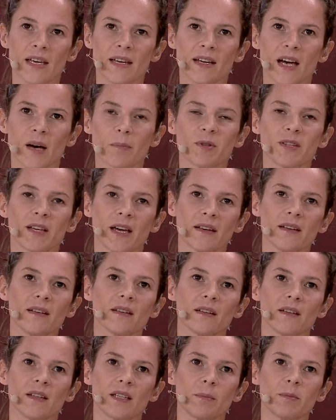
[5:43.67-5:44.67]
قلت
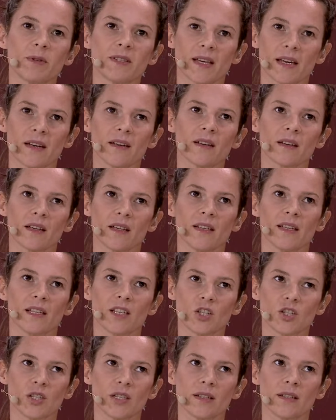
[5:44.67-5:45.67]
الربيع
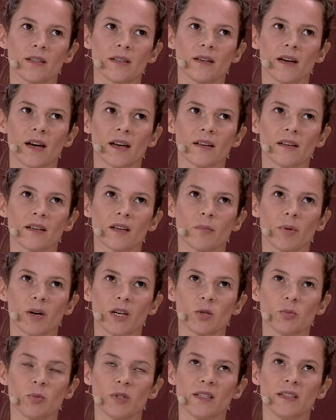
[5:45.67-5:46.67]
العربي منذ
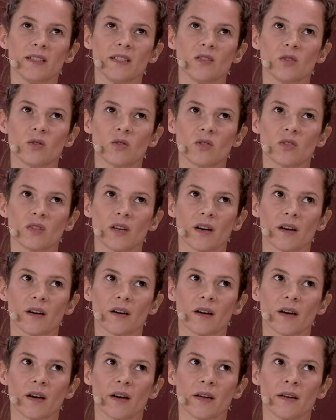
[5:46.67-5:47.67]
2011
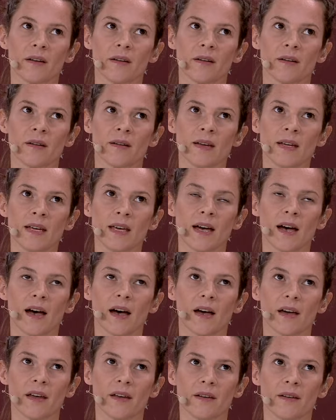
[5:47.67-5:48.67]
ولكن هل هناك
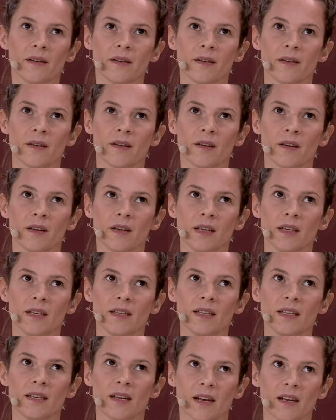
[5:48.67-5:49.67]
أمثلة
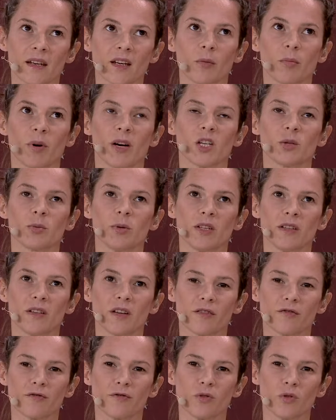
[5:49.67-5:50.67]
أخرى أيضا
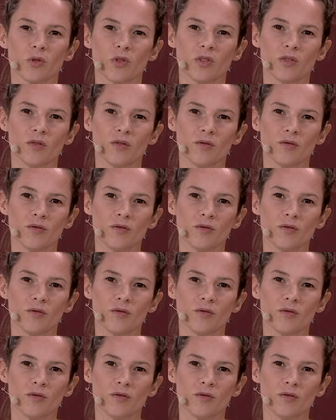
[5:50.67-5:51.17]
بحيث